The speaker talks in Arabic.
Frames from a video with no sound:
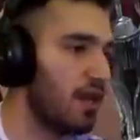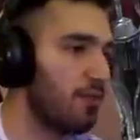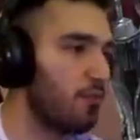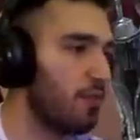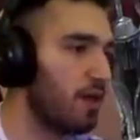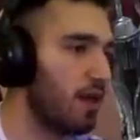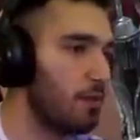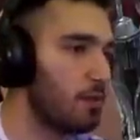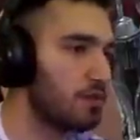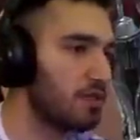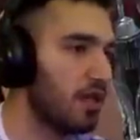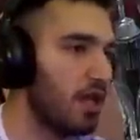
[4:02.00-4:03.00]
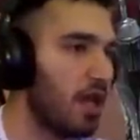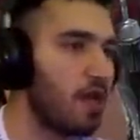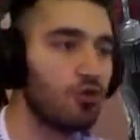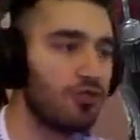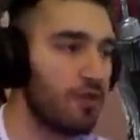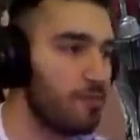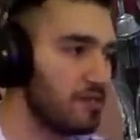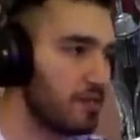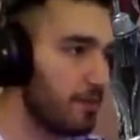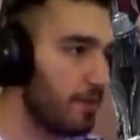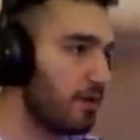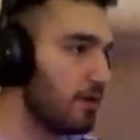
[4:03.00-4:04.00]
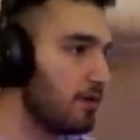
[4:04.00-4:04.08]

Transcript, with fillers: لها بما لها وشهر خلينا نشوف البن شباب